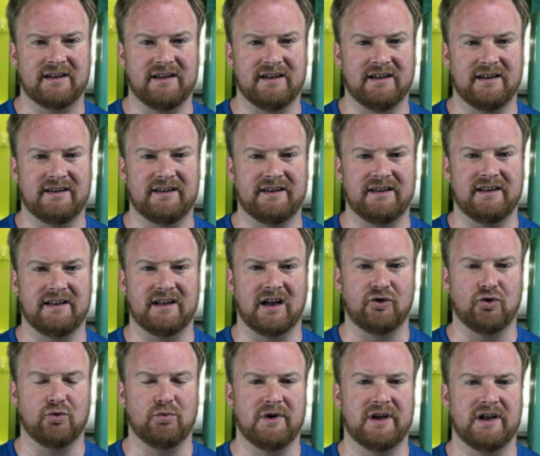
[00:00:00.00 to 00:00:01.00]
qui signe
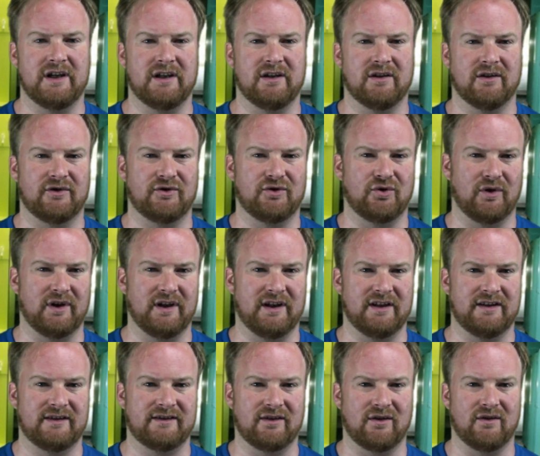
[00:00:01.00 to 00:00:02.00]
un doublé euh, sur
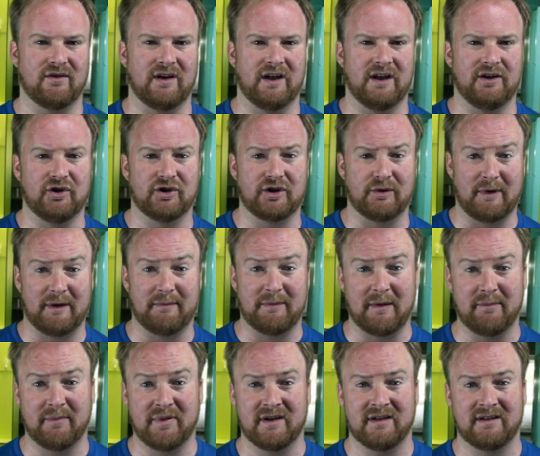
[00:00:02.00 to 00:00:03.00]
les 100 et 200 mètres
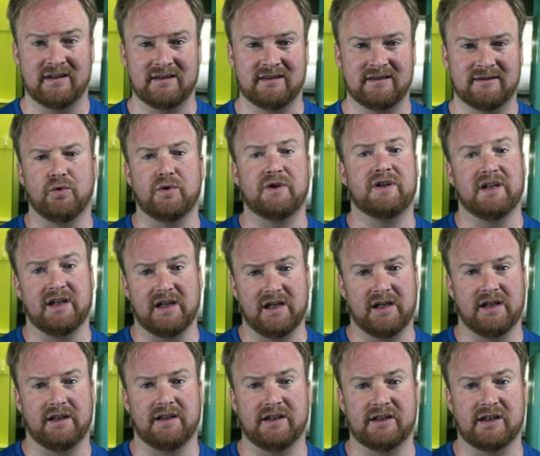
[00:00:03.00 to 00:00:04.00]
pape lui qui
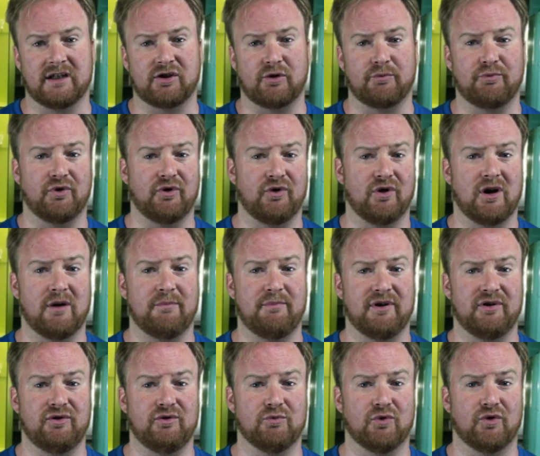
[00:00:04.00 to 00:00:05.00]
est déjà champion d'Europe
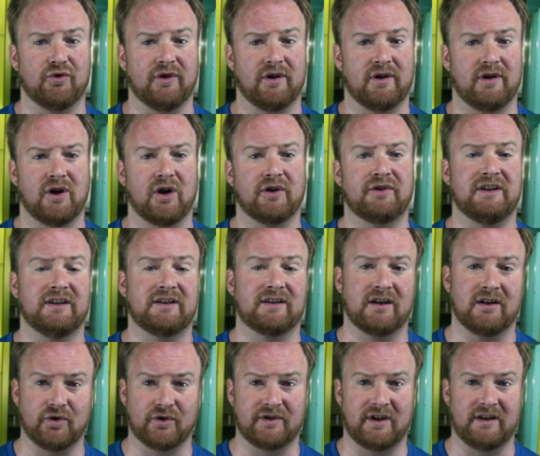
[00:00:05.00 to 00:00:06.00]
et du monde en titre
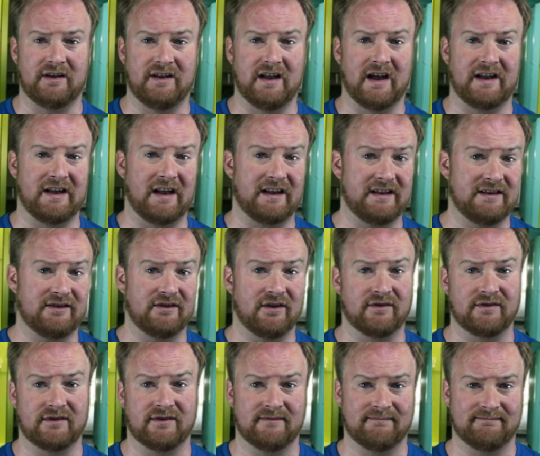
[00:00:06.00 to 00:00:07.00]
sur cette dernière
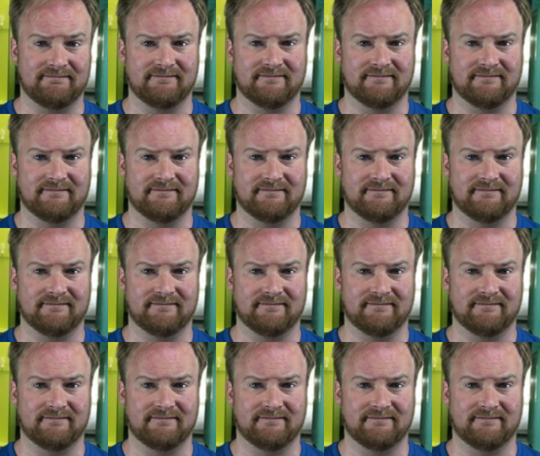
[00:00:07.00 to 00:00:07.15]
distance.